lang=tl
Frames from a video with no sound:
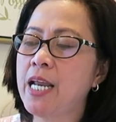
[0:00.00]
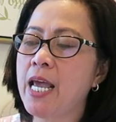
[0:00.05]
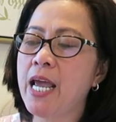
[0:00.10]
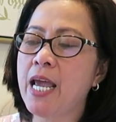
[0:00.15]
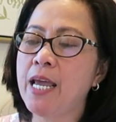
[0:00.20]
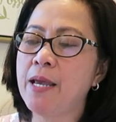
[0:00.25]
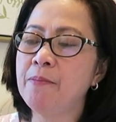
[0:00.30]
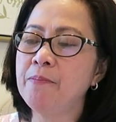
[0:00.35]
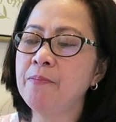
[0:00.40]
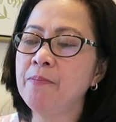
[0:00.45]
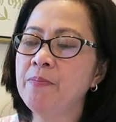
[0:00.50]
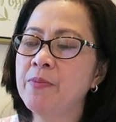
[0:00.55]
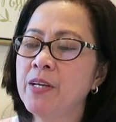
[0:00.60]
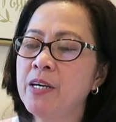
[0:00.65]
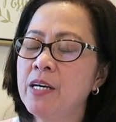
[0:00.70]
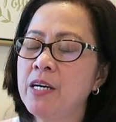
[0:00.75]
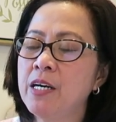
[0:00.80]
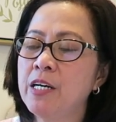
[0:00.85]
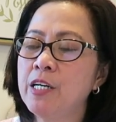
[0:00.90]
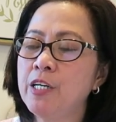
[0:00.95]
name,
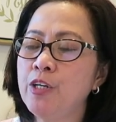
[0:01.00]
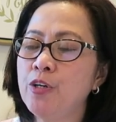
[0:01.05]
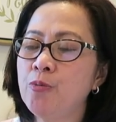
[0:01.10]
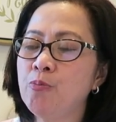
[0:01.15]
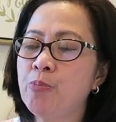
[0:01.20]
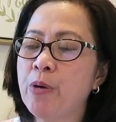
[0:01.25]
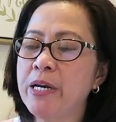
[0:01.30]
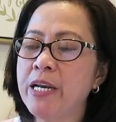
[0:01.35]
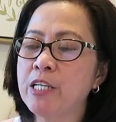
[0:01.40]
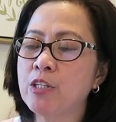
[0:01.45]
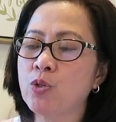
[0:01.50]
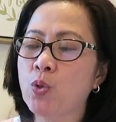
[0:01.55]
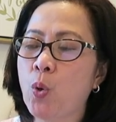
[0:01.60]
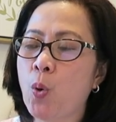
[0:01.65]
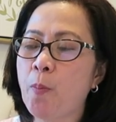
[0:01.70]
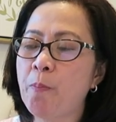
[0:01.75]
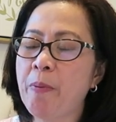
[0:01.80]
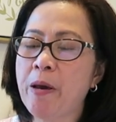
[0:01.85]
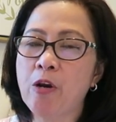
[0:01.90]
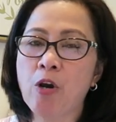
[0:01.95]
yung brand na to.